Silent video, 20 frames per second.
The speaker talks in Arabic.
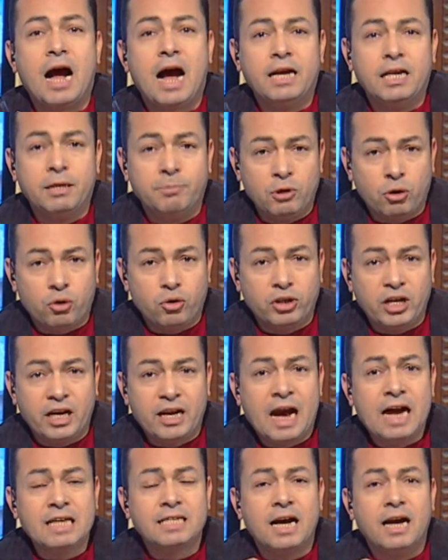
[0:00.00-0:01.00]
علي بن
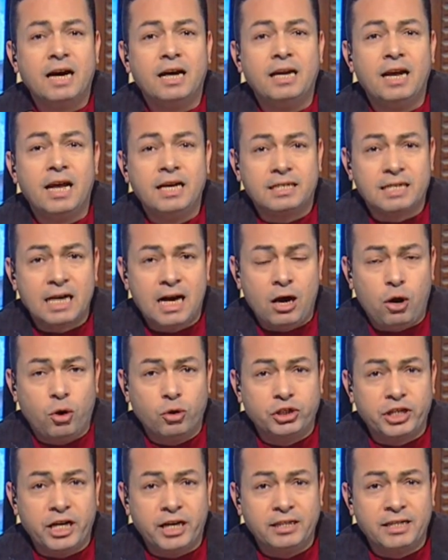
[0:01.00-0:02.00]
الخضير هذا ليس
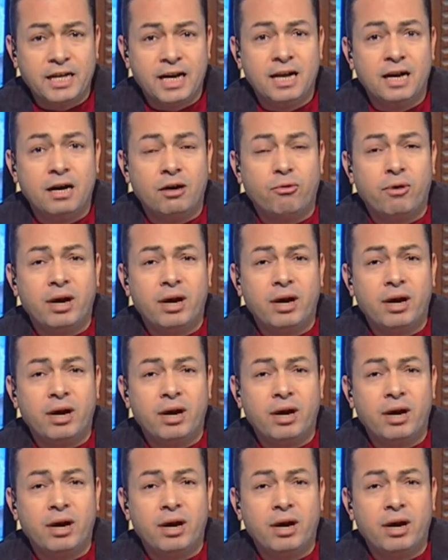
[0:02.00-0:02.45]
حجة عندنا